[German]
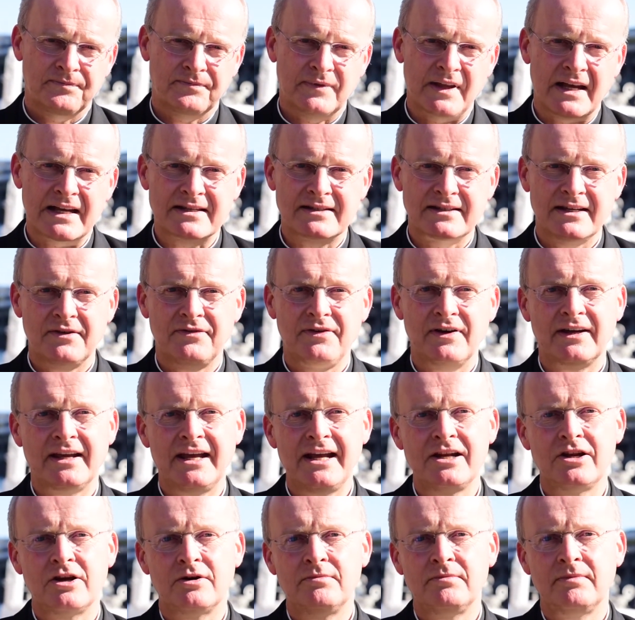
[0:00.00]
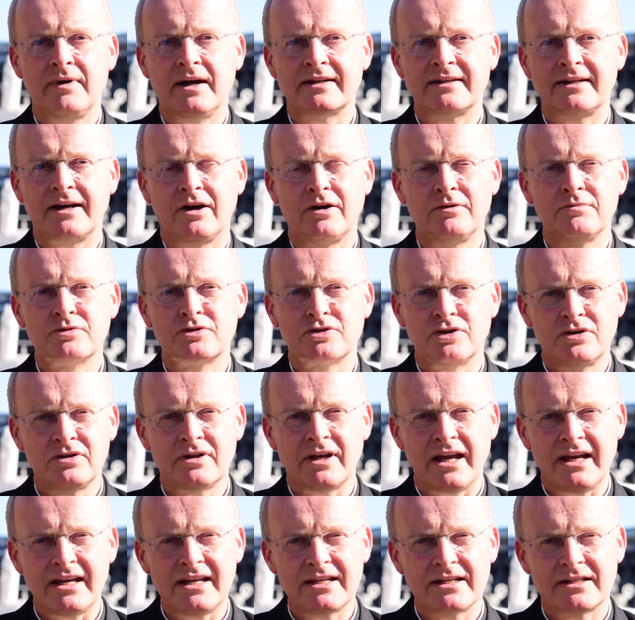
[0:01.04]
Das Evangelium hat darum schon
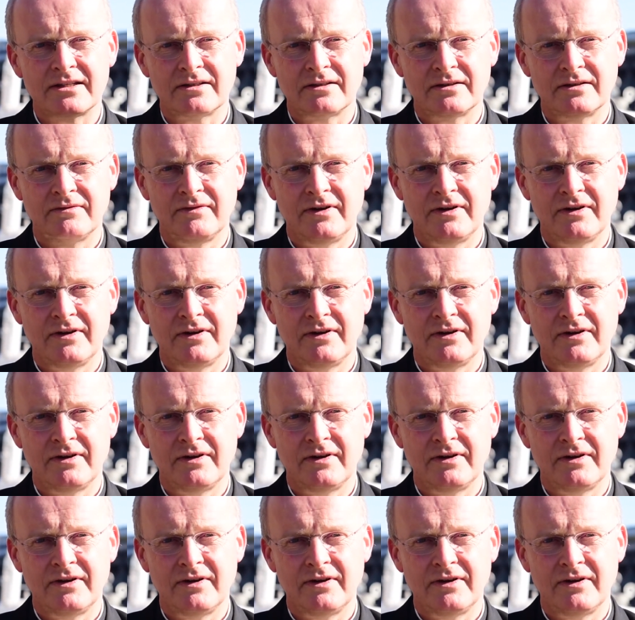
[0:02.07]
recht,